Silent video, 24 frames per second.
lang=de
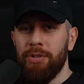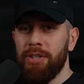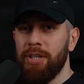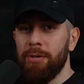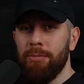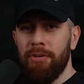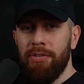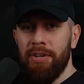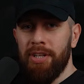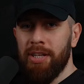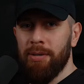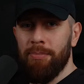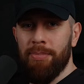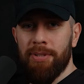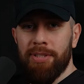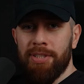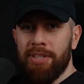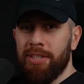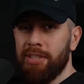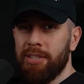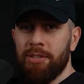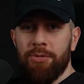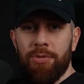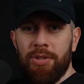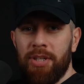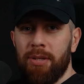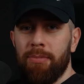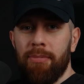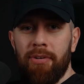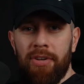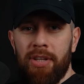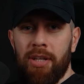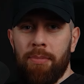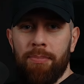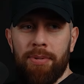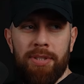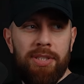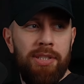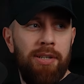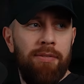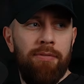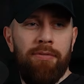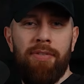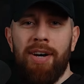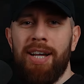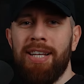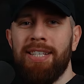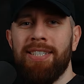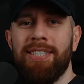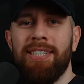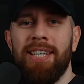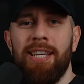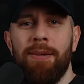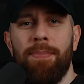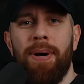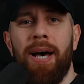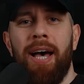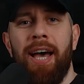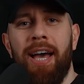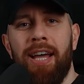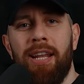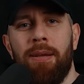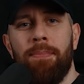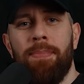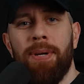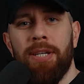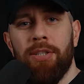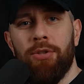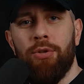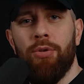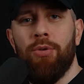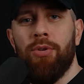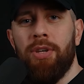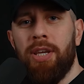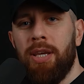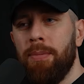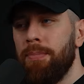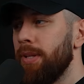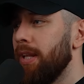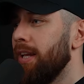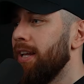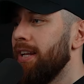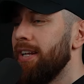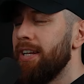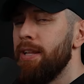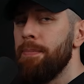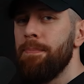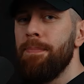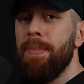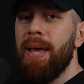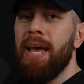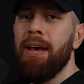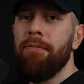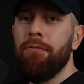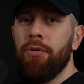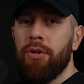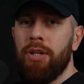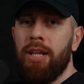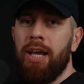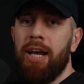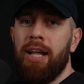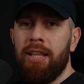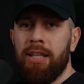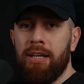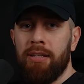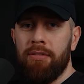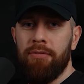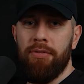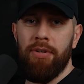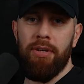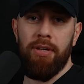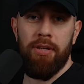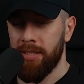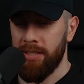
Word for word: wird immer wieder passieren. Das wird immer wieder passieren, weil es immer eine Person gibt, die mehr von der anderen will.